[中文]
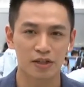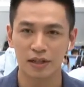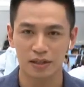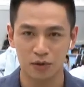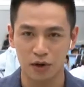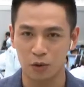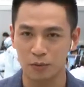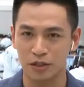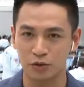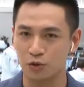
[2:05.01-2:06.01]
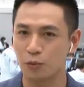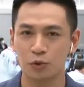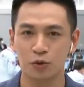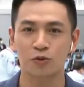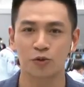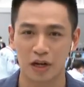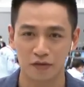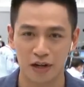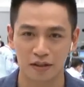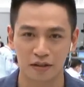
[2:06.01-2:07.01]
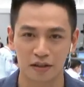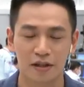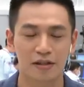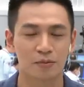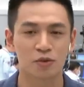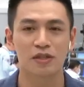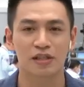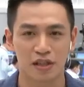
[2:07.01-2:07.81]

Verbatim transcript: 这样的情况，我们是绝对不允许它发生的。怎么去